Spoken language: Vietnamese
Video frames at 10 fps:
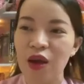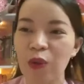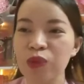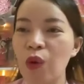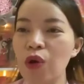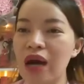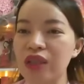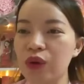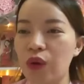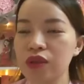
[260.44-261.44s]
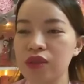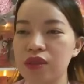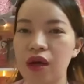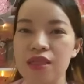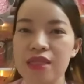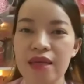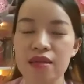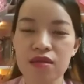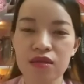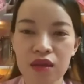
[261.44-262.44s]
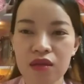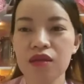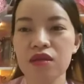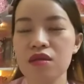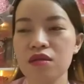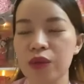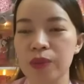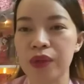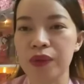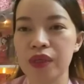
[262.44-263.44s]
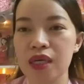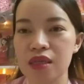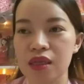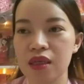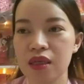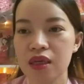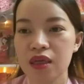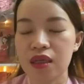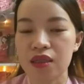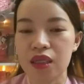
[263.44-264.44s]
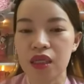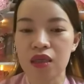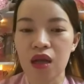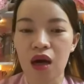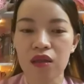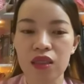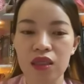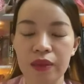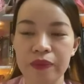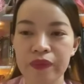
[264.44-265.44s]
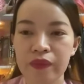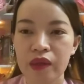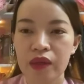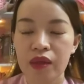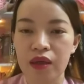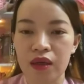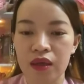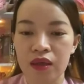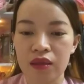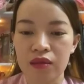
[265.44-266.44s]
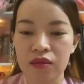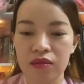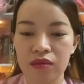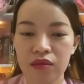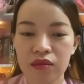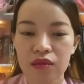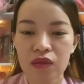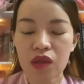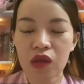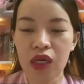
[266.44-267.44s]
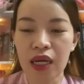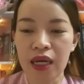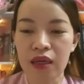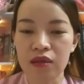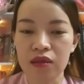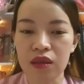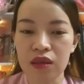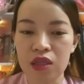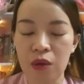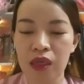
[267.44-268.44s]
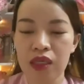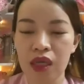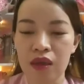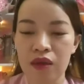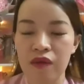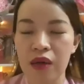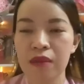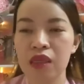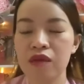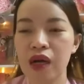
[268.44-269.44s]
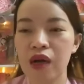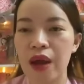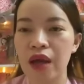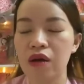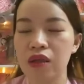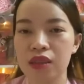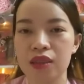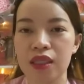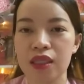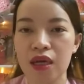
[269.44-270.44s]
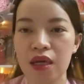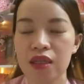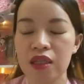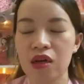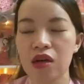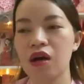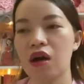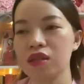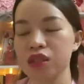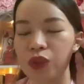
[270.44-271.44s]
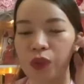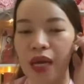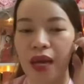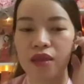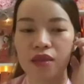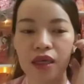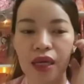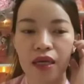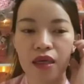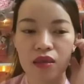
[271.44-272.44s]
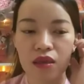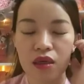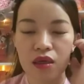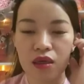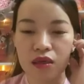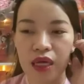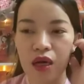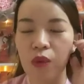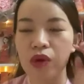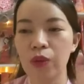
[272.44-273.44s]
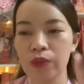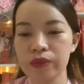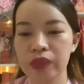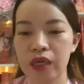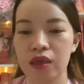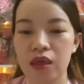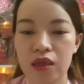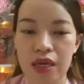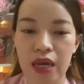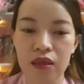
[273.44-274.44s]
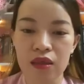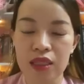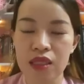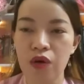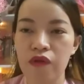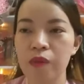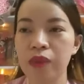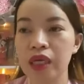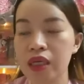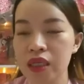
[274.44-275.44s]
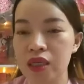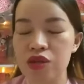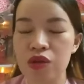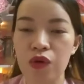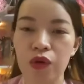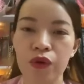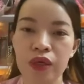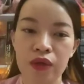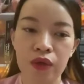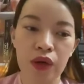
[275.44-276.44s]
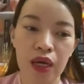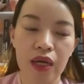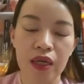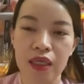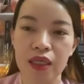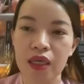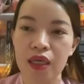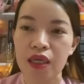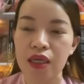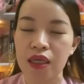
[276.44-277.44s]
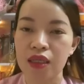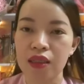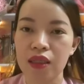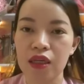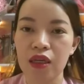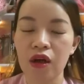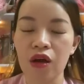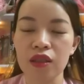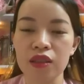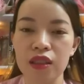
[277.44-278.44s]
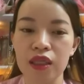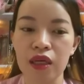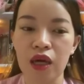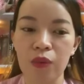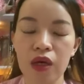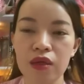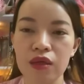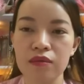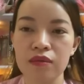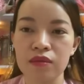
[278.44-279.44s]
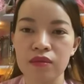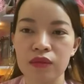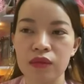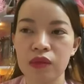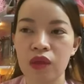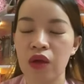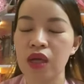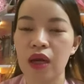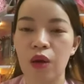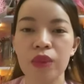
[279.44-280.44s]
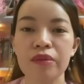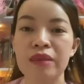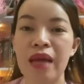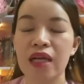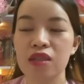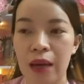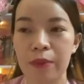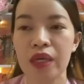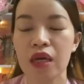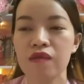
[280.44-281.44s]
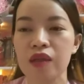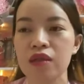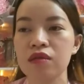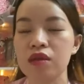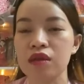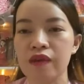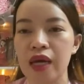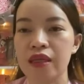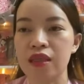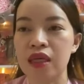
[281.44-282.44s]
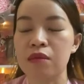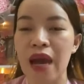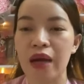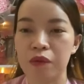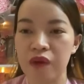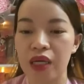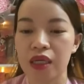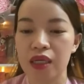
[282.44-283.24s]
ông tổ bà tổ từ cái đời xa xưa rất rất xưa của mình luôn các anh chị à, thì khi đó thì à, à gọi là trong cái nền văn minh văn hóa con người đi thì nó có nhiều cái những cái à, cái không có đúng ha chẳng hạn như là chế độ phong kiến này chế độ nô lệ này à, thì cái con người thì không có được nói thật là không được bình đẳng cho lắm và tương tự như vậy tiền bạc cũng vậy